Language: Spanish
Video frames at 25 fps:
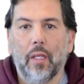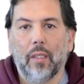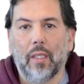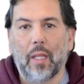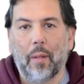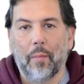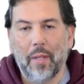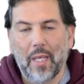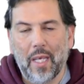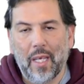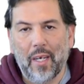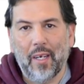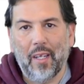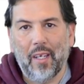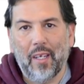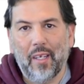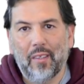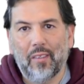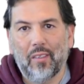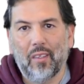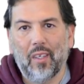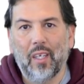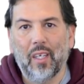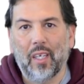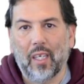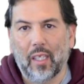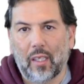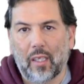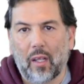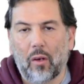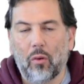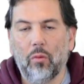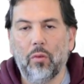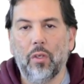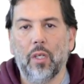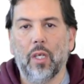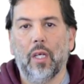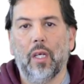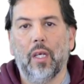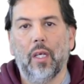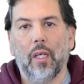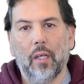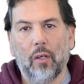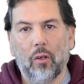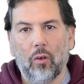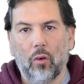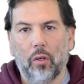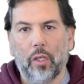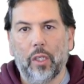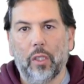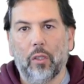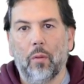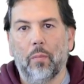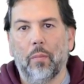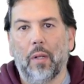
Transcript: también es en Cataluña, en concreto